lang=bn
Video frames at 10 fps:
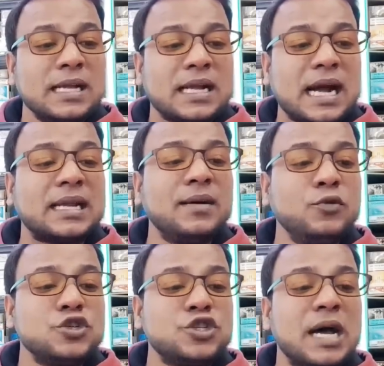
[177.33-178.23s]

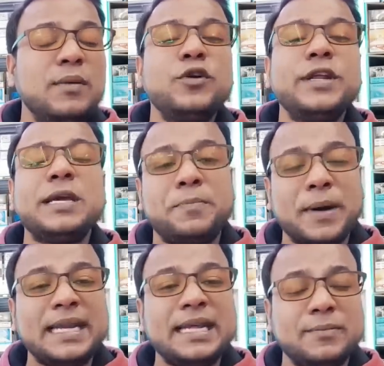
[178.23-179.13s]
কাঠামো সামরিক
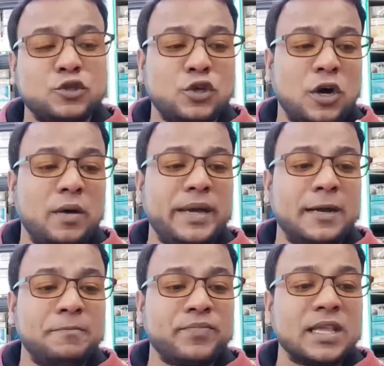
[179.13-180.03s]
বাহিনীর মতন হবে
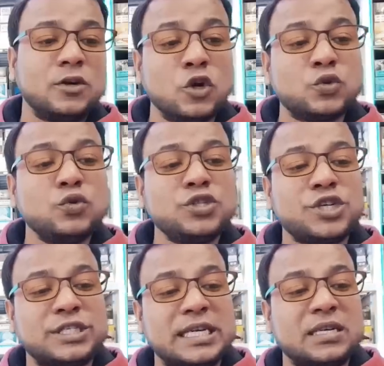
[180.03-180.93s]
না নতুন
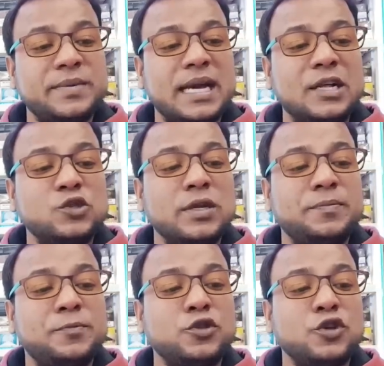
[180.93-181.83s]
স্বেচ্ছাসেবী
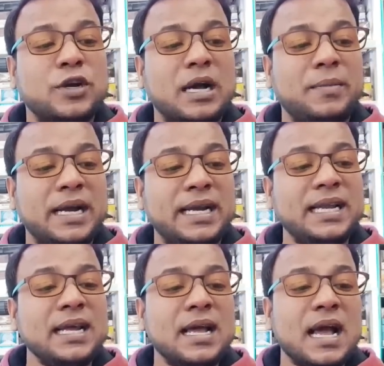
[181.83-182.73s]
আঞ্চলিক প্রতিরক্ষা
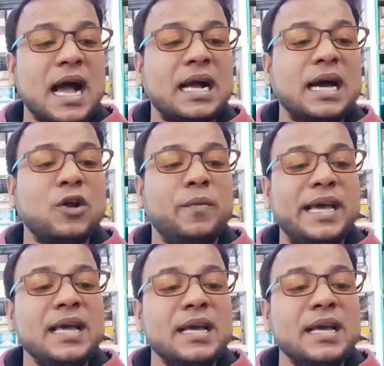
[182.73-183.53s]
বাহিনীর আকার হবে